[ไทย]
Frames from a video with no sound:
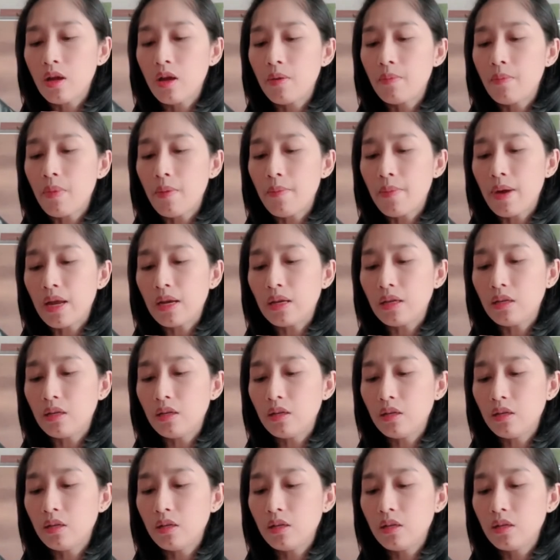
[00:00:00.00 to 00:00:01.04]
ประมาณ
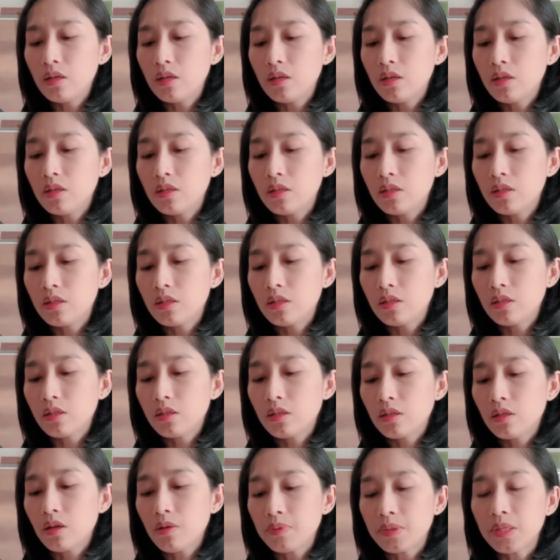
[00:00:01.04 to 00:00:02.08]

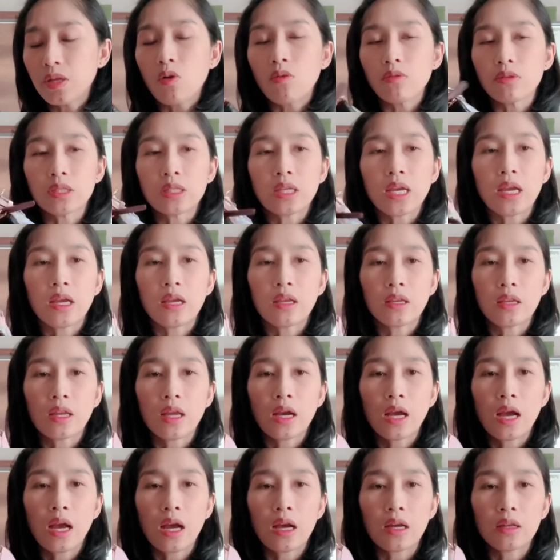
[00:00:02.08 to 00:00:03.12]
เกือบ2เซน
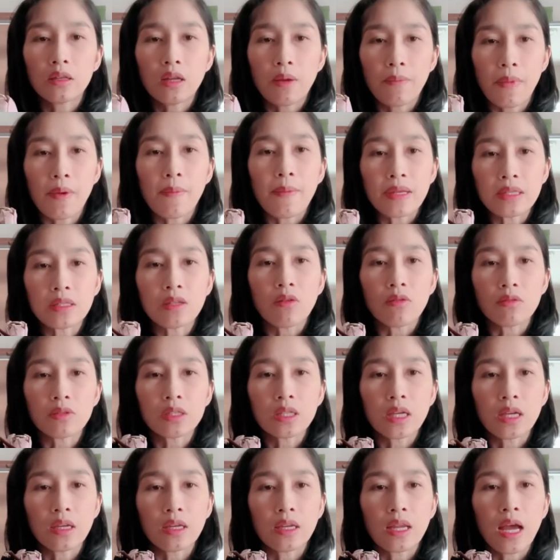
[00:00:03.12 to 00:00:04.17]
นะคะเนี่ยประมาณ2
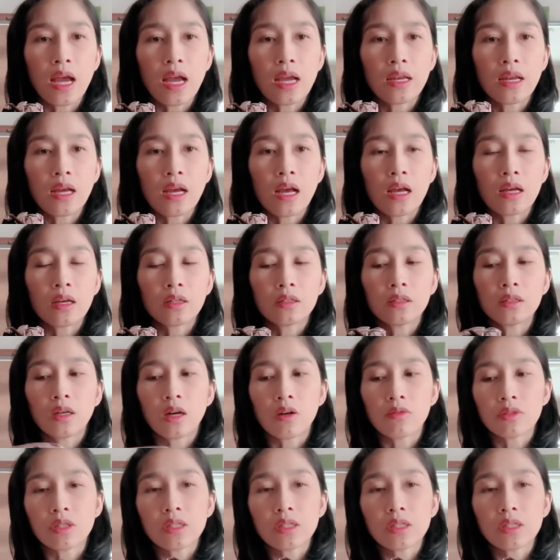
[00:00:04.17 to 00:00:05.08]
เซนได้นะคะ คือเขาจะ